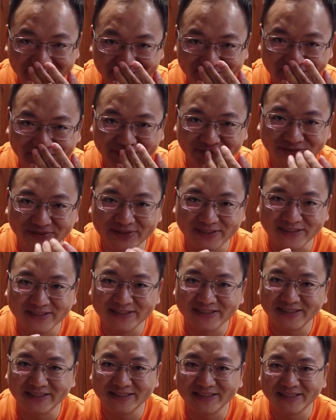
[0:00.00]
所以我当
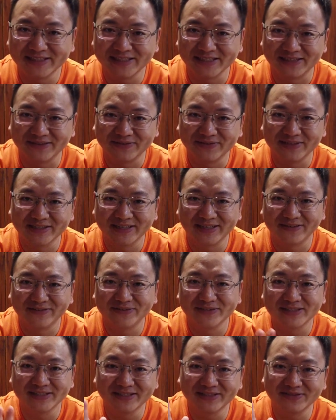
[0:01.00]
时还在想，我靠，
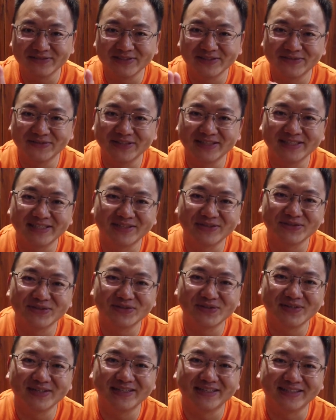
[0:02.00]
我这个东西我也交过
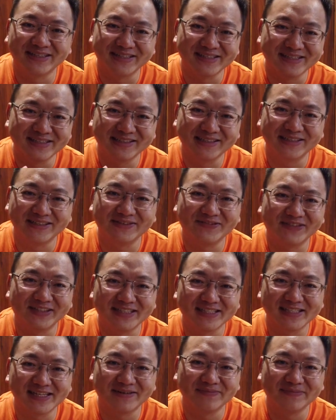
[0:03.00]
税的，也是合法
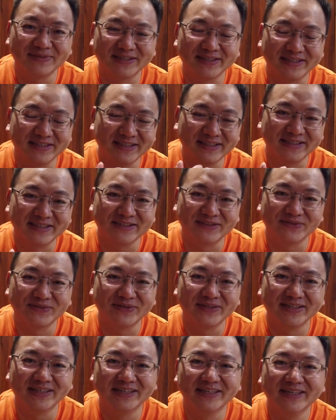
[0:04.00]
的产品，也合
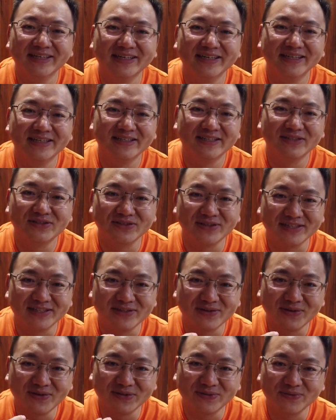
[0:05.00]
规。虽然
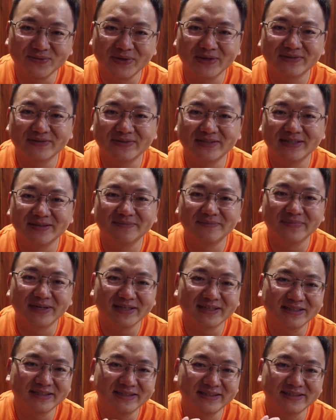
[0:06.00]
说外国人
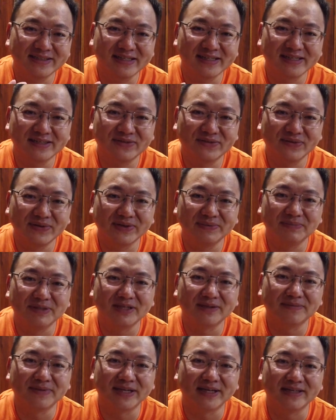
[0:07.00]
卖的价格会比
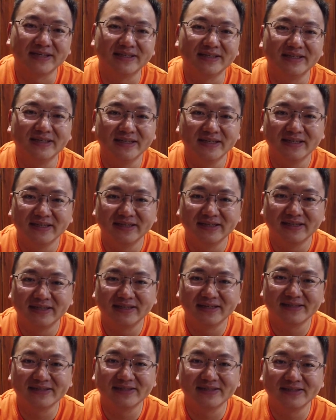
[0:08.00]
较便宜，
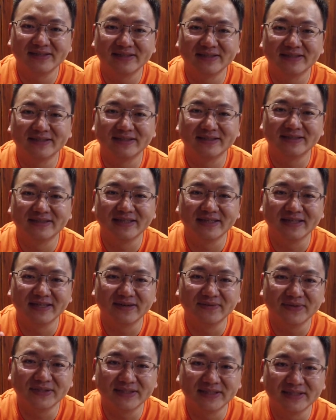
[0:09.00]
但是应
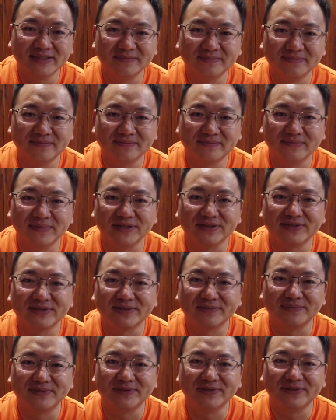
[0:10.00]
该问题没有
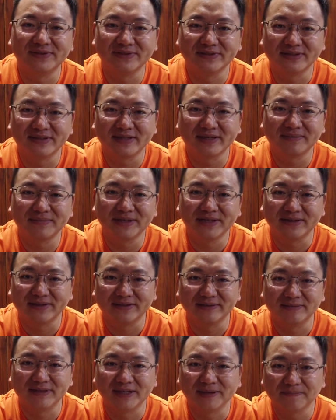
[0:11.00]
什么大不了
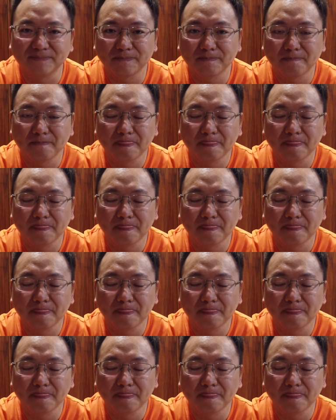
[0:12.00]
的吧？